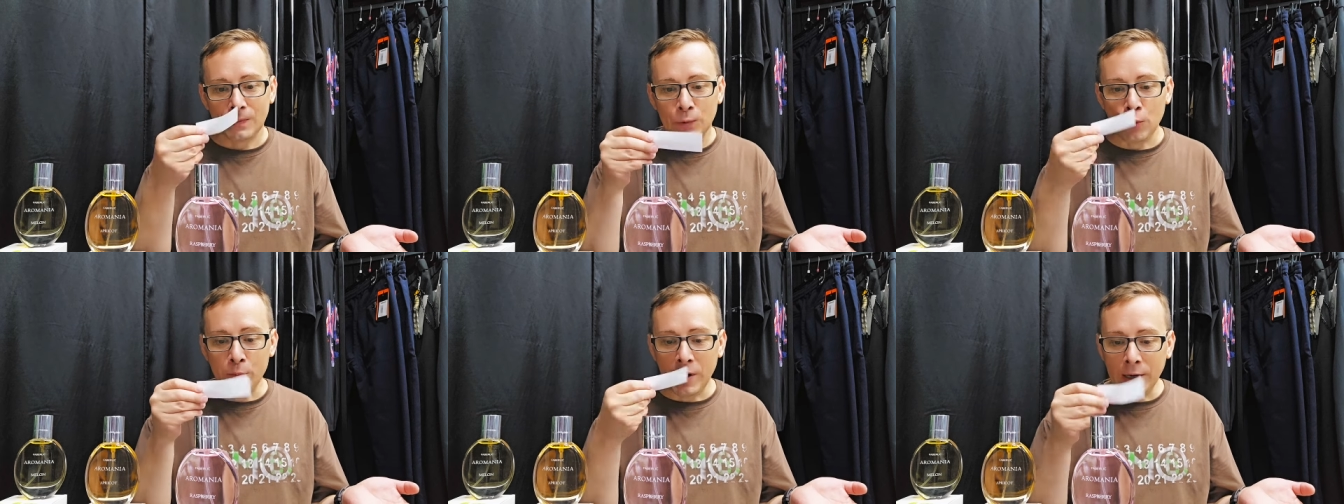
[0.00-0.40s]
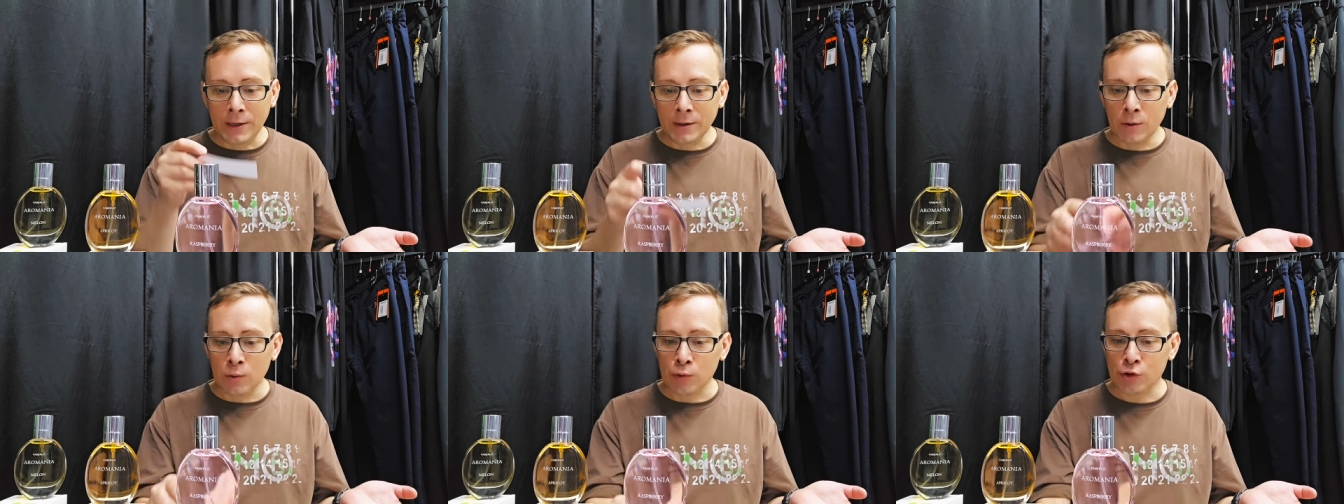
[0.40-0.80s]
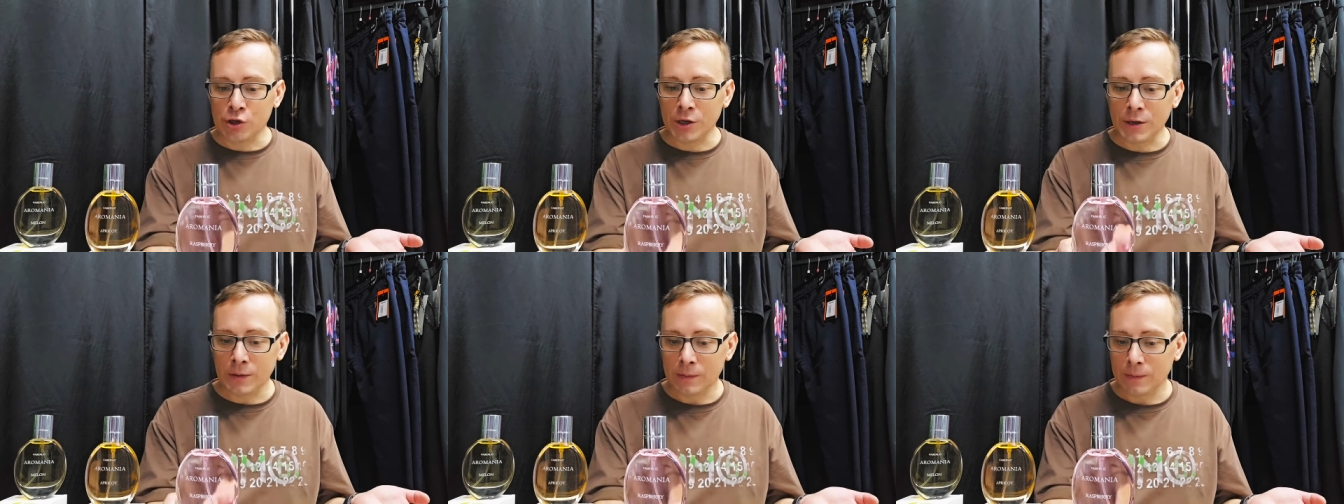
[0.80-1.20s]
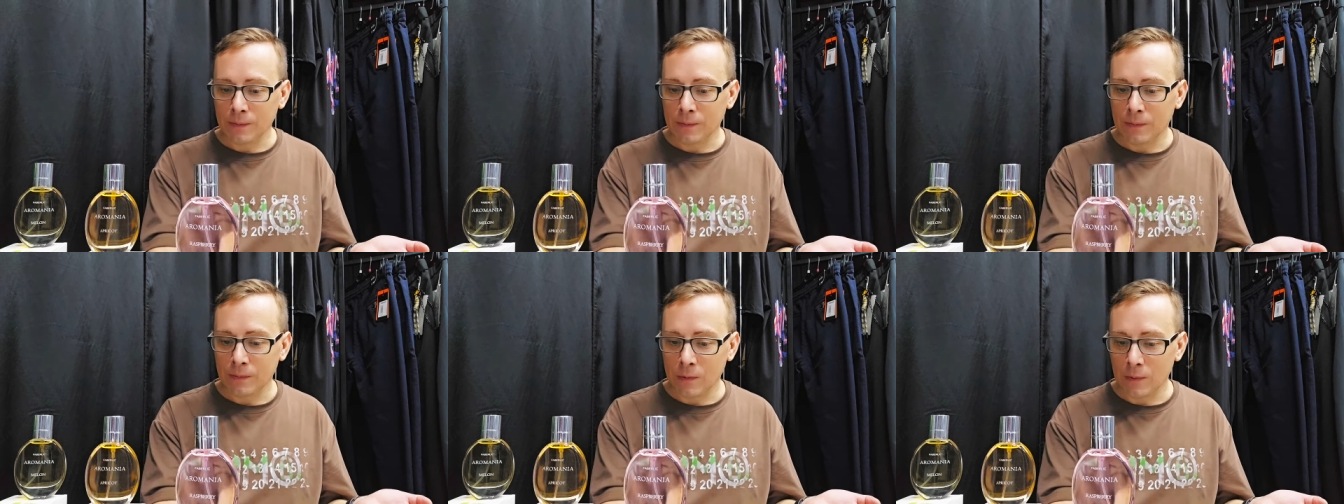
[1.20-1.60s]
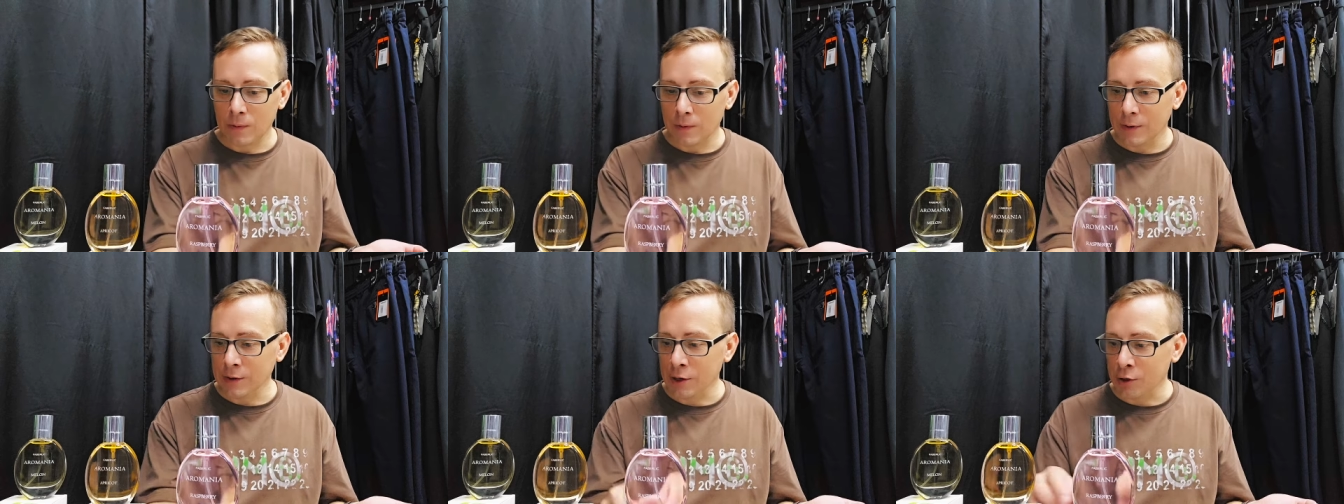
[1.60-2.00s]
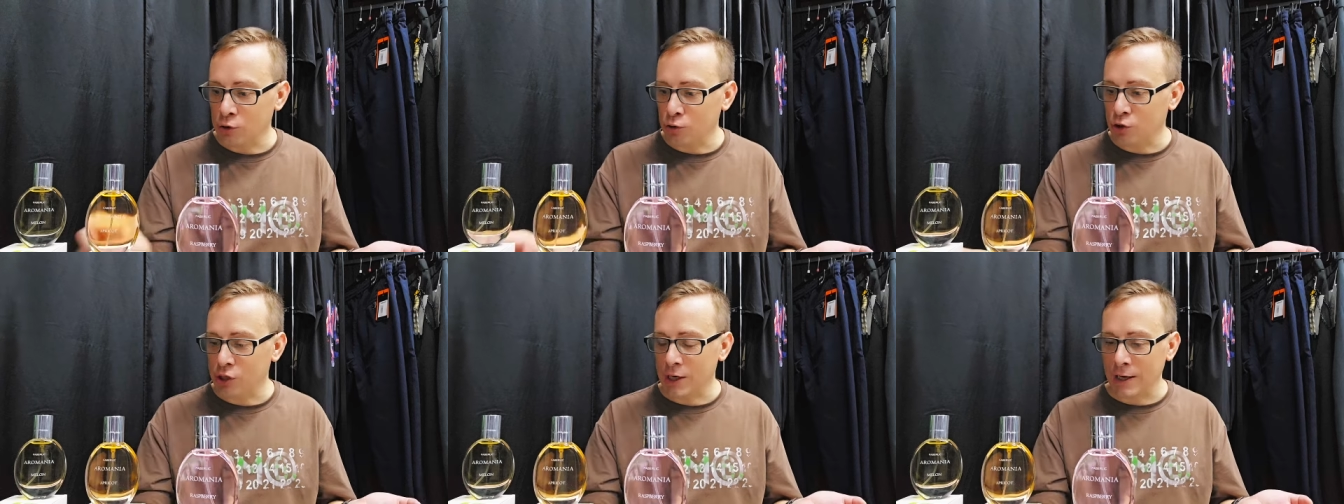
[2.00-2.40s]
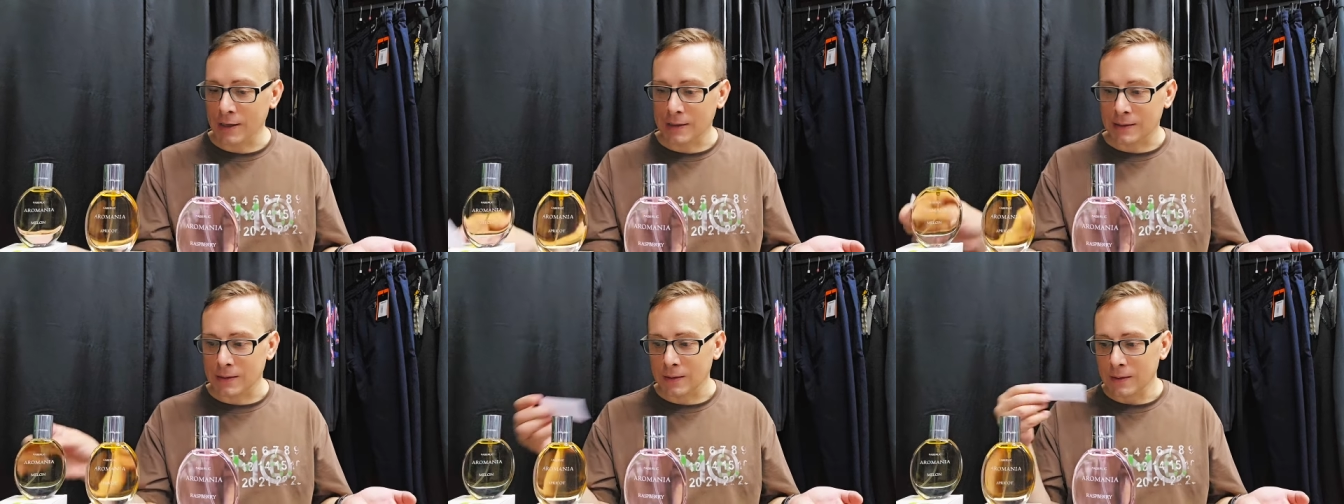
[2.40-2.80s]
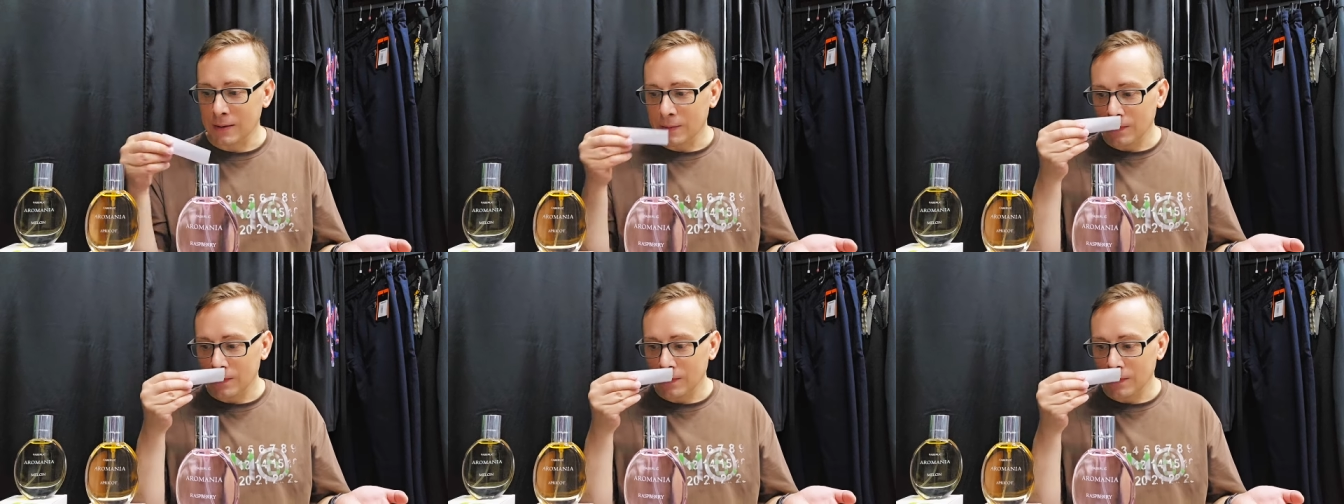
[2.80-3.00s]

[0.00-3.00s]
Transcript: то малина уже не ощущается,